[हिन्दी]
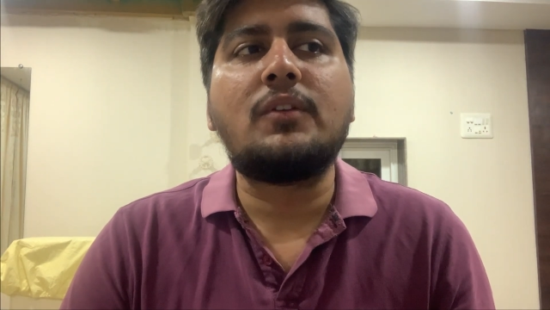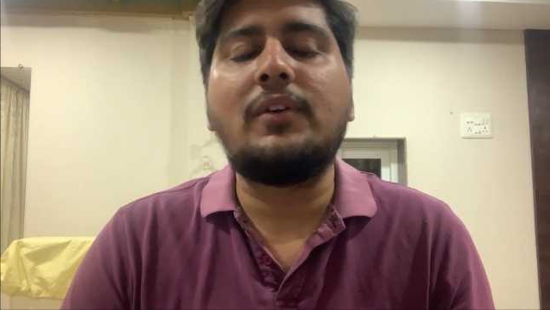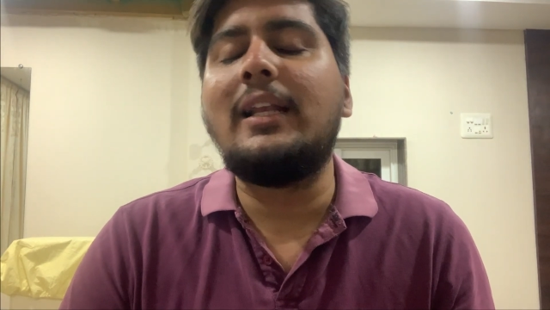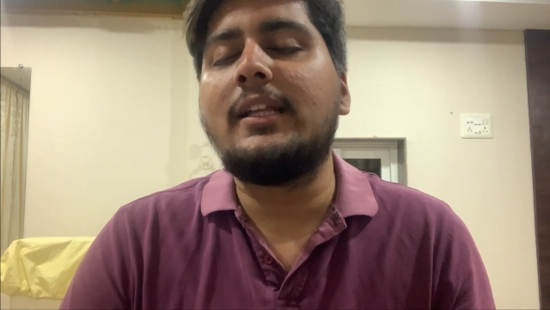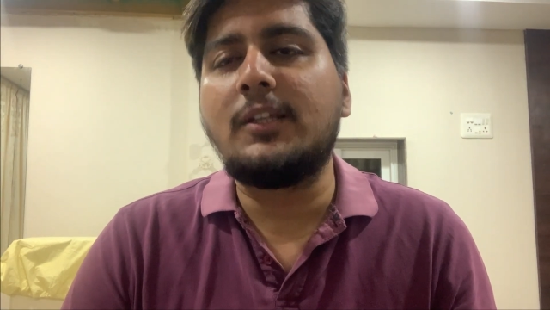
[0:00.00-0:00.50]

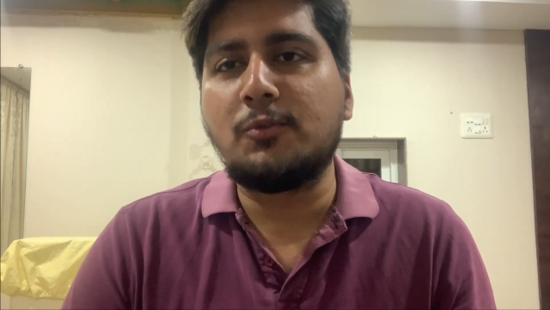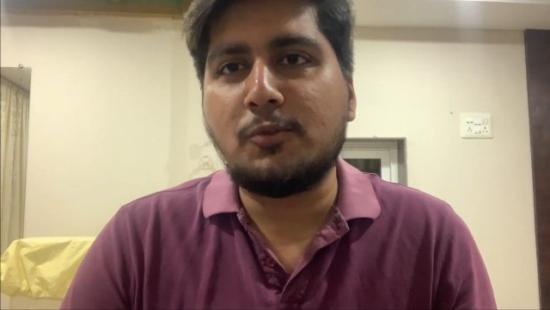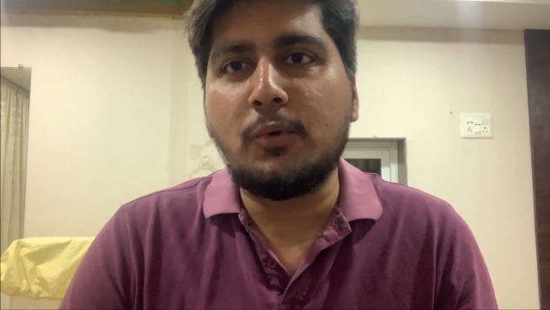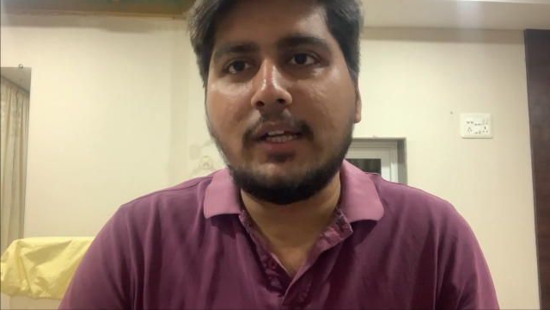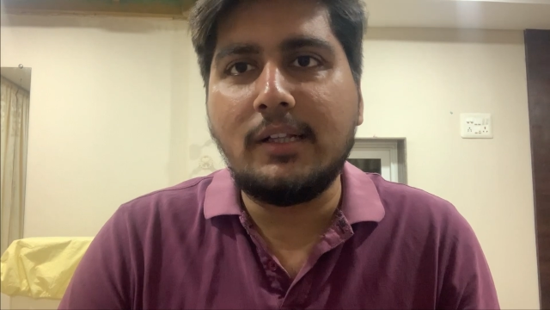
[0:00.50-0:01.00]
फीलिंग थी
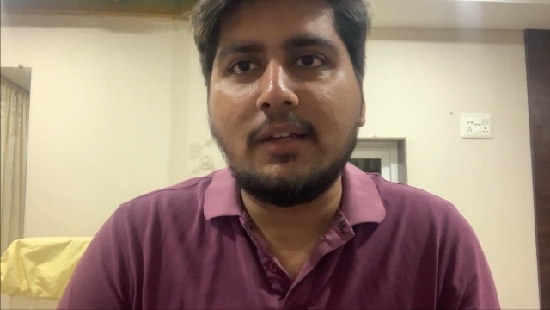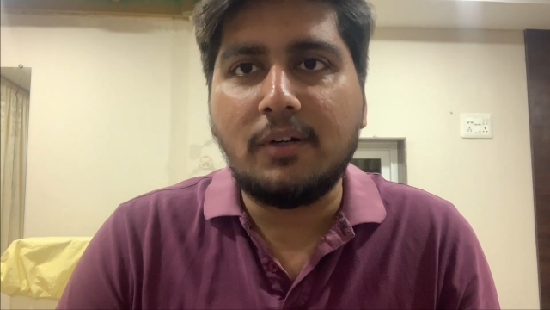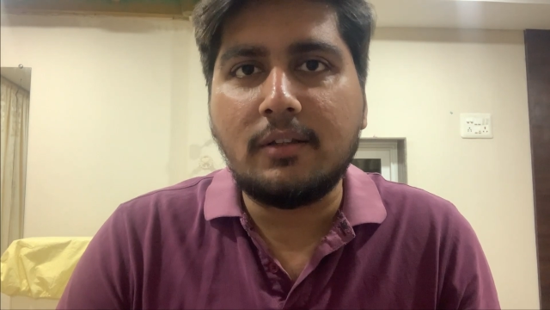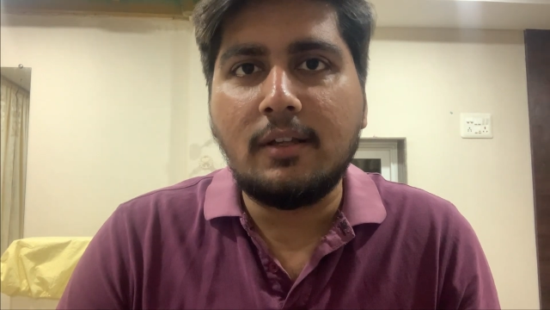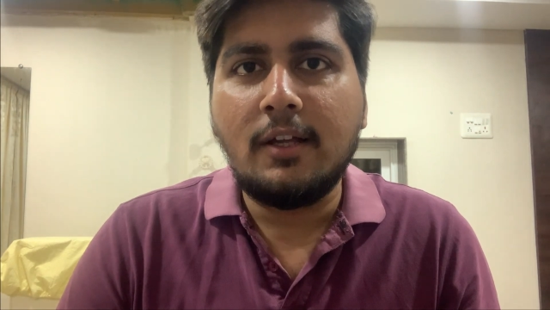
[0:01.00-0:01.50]
उसको खेलते
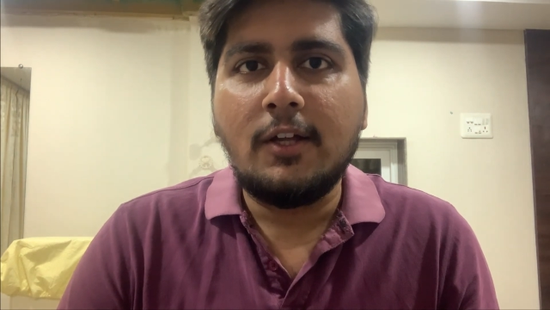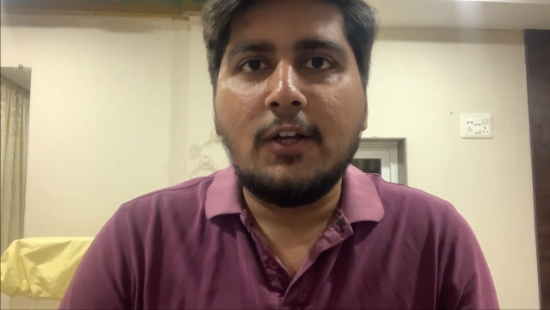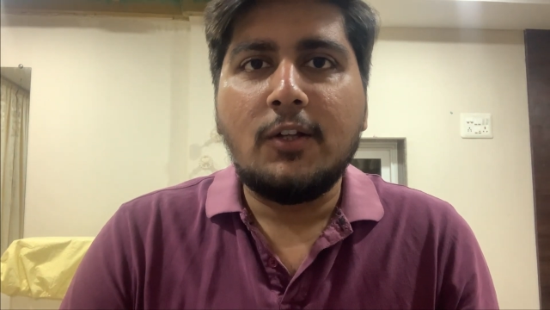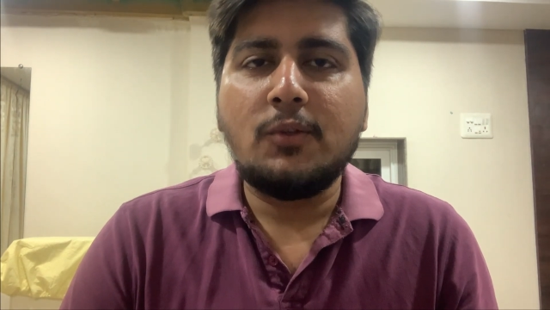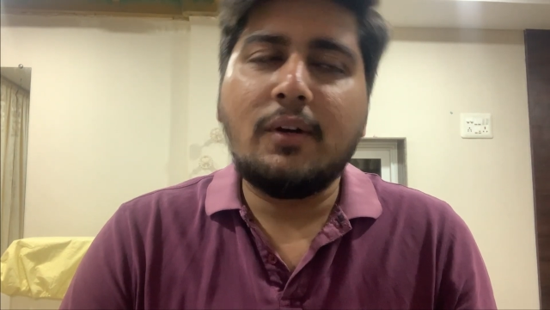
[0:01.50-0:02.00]

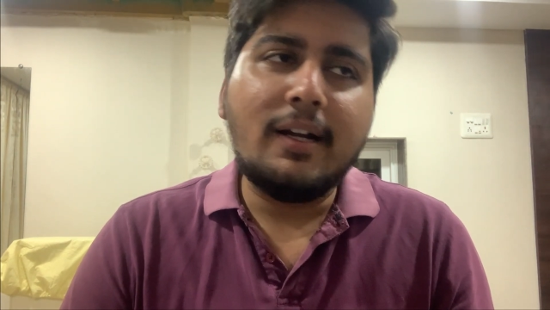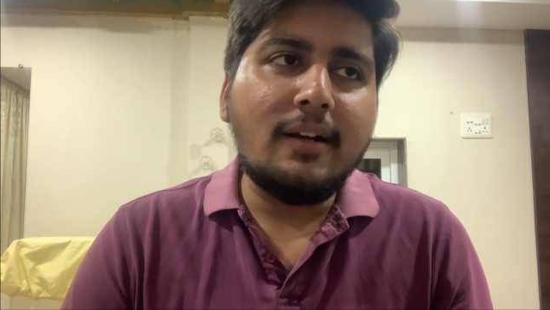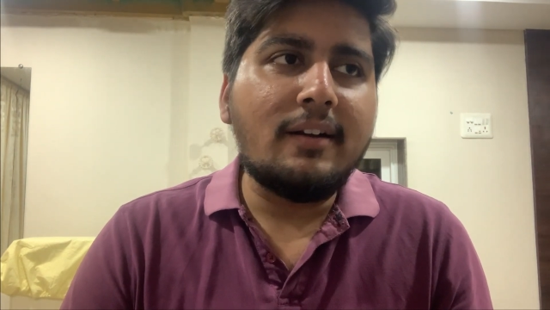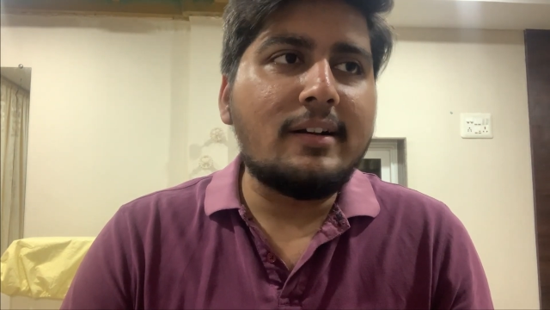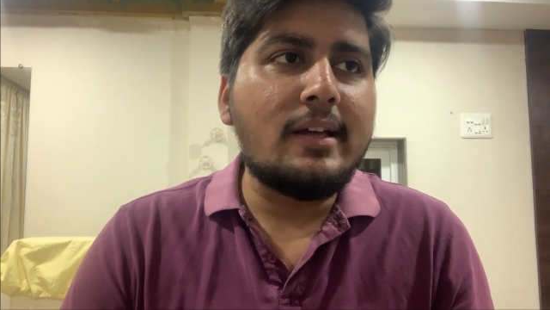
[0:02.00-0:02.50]
वक्त तो रेड
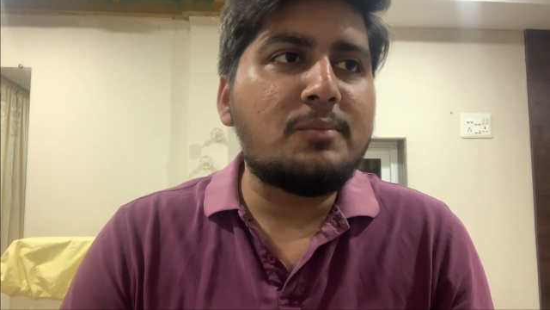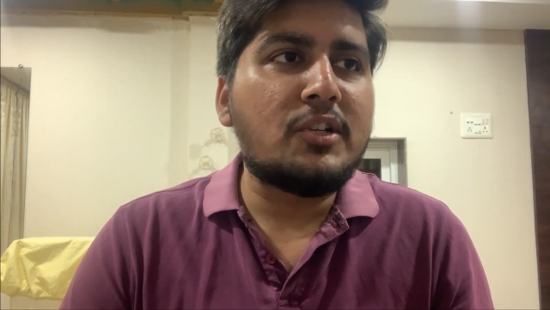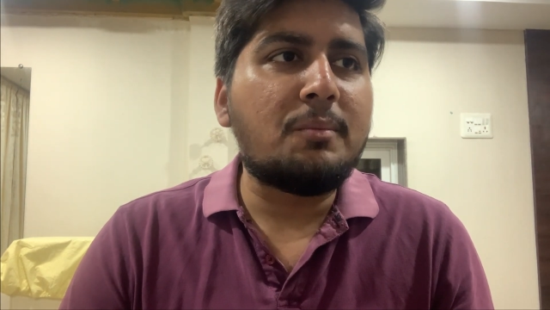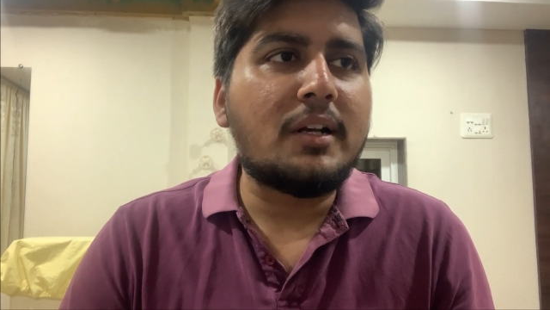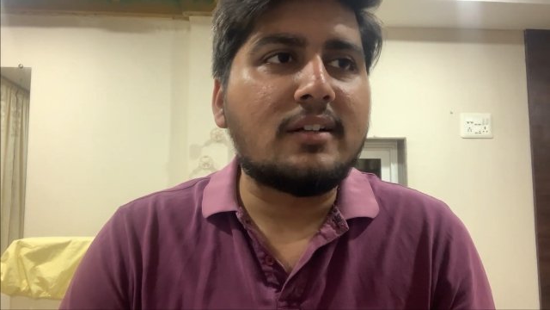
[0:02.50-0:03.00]
डेड
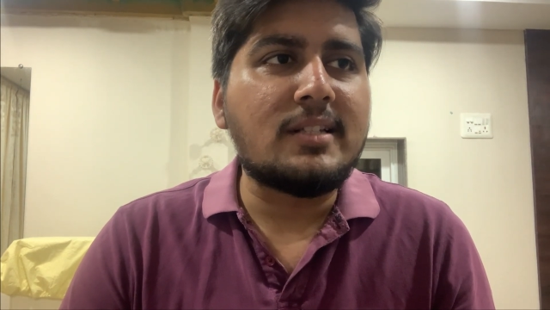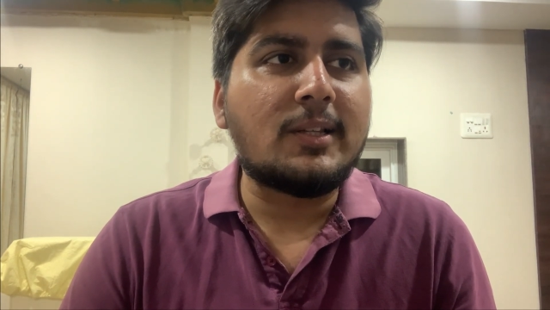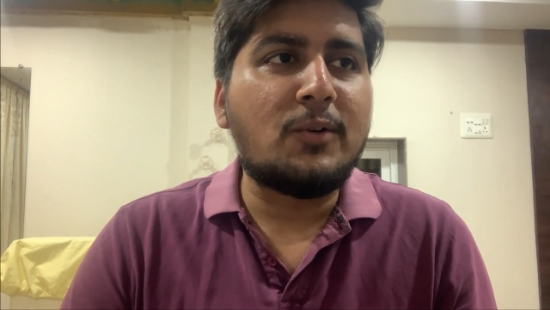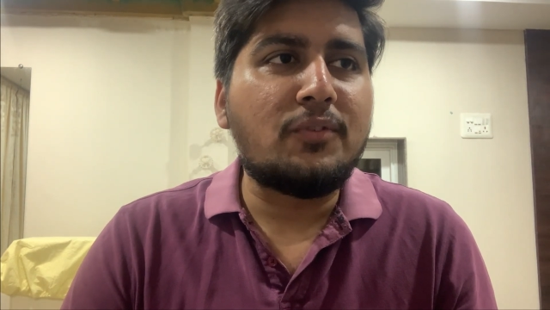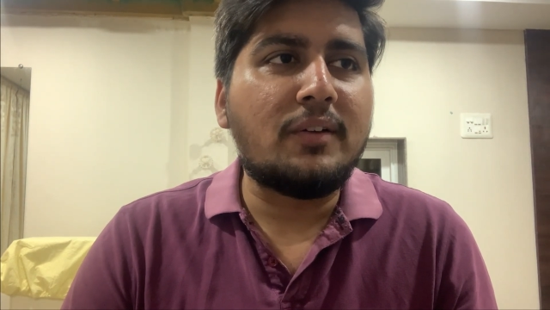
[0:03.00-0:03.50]
रिडेम्पशन में रख
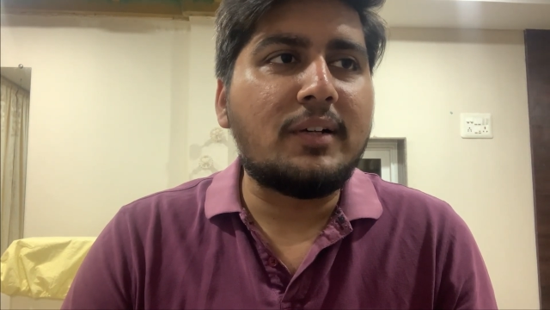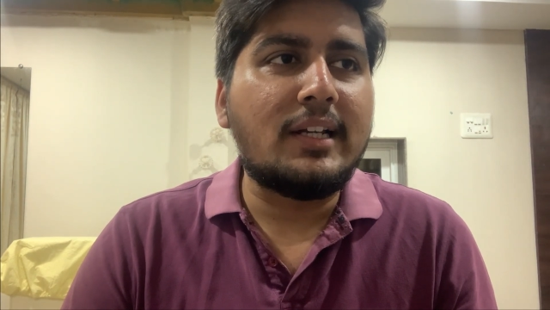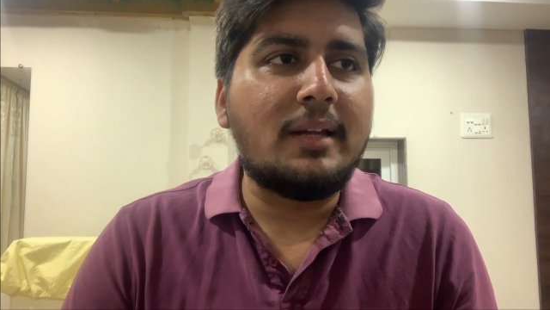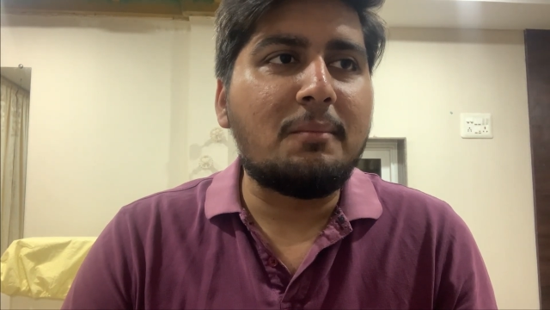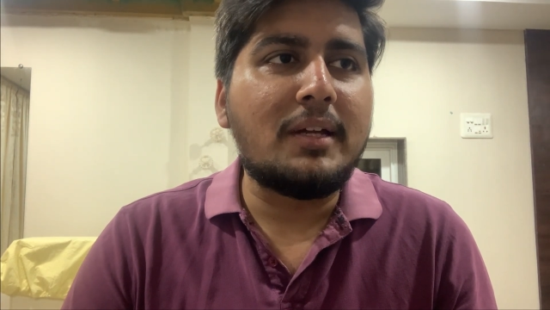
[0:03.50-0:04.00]
सकता हूँ
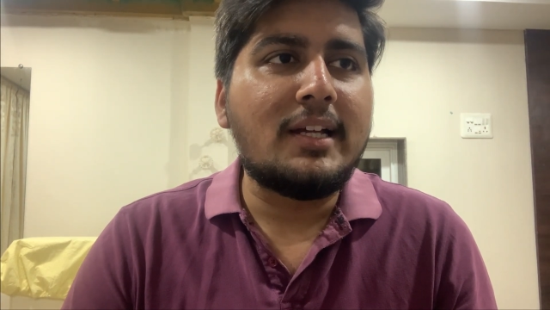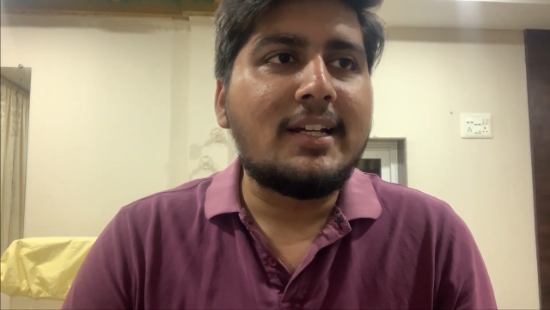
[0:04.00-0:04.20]
फेवरेट गेम में